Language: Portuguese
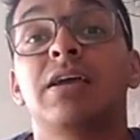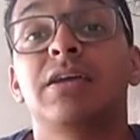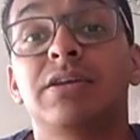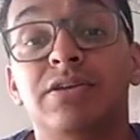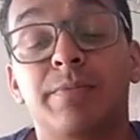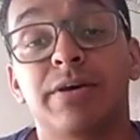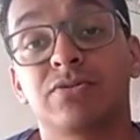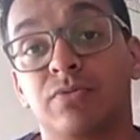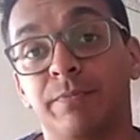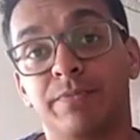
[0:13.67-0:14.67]
E já
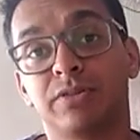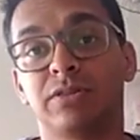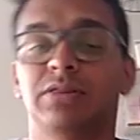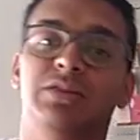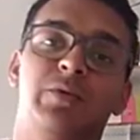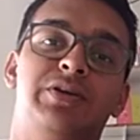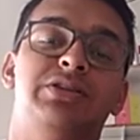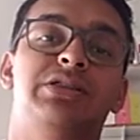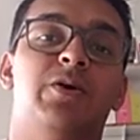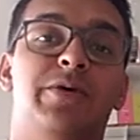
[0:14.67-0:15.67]
peço, não é,
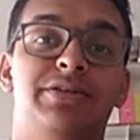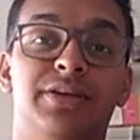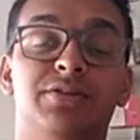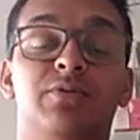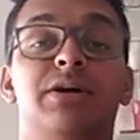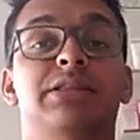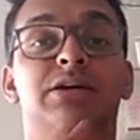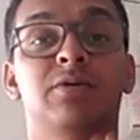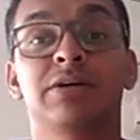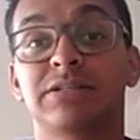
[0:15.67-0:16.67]
não é inscrito no
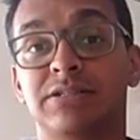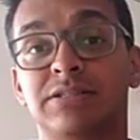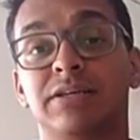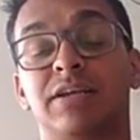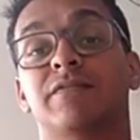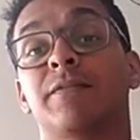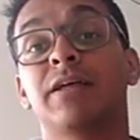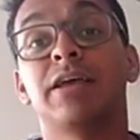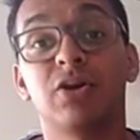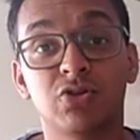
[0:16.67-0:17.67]
canal, se inscreva.
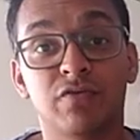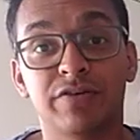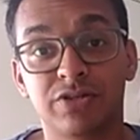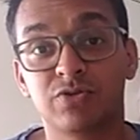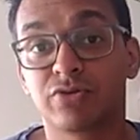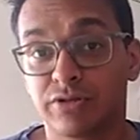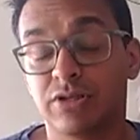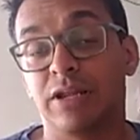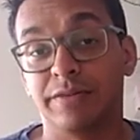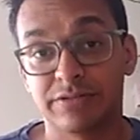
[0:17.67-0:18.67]
Eu estou fazendo um
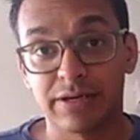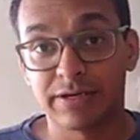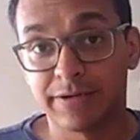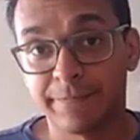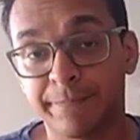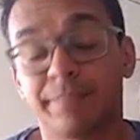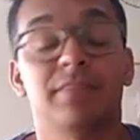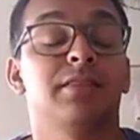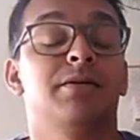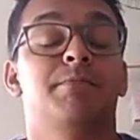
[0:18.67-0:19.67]
sorteio lá no Instagram,
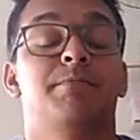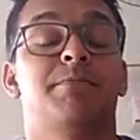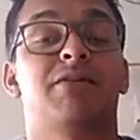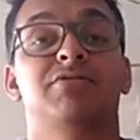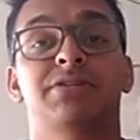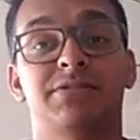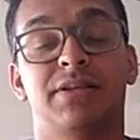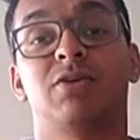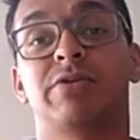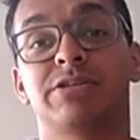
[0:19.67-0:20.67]
para vocês
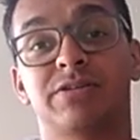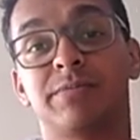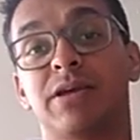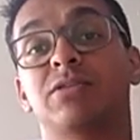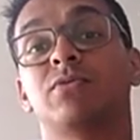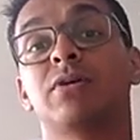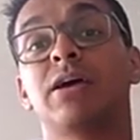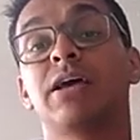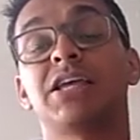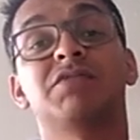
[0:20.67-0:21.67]
terem conhecimento.
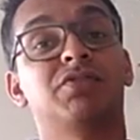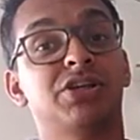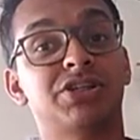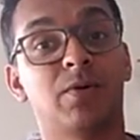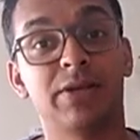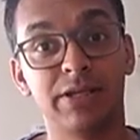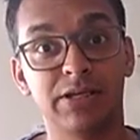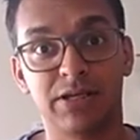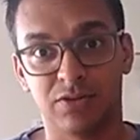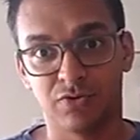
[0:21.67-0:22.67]
E eu vou deixar o
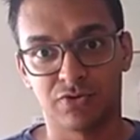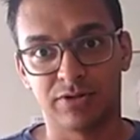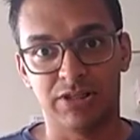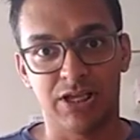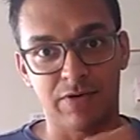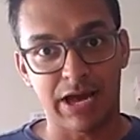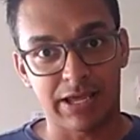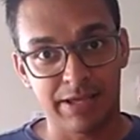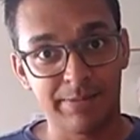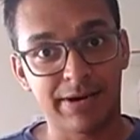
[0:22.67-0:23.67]
link do sorteio
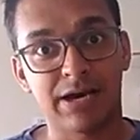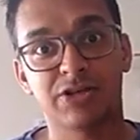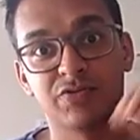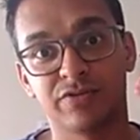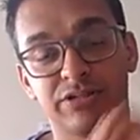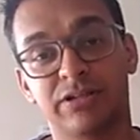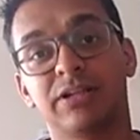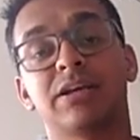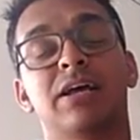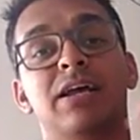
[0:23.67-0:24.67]
aqui embaixo. Você
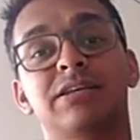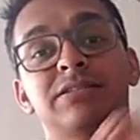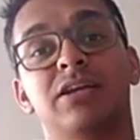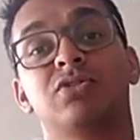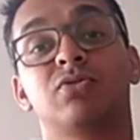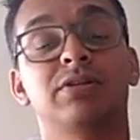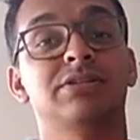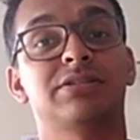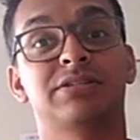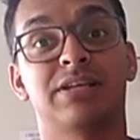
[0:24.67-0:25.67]
clica lá e segue todas
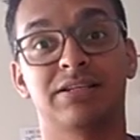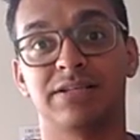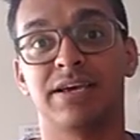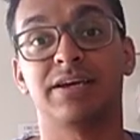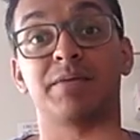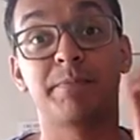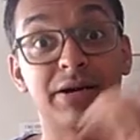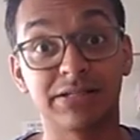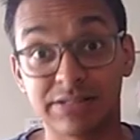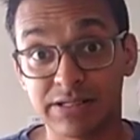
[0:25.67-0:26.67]
as, as regras,
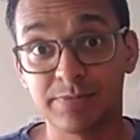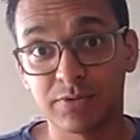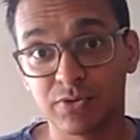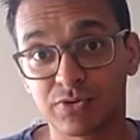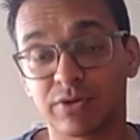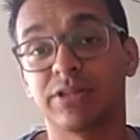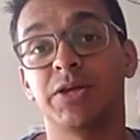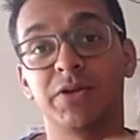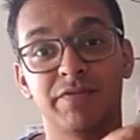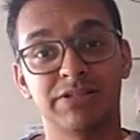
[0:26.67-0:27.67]
participa do
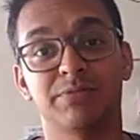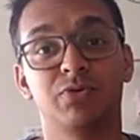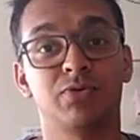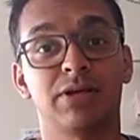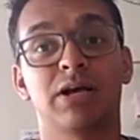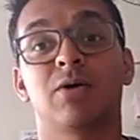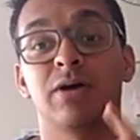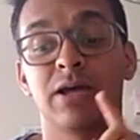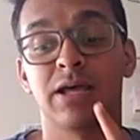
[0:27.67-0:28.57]
sorteio que vai ser muito legal.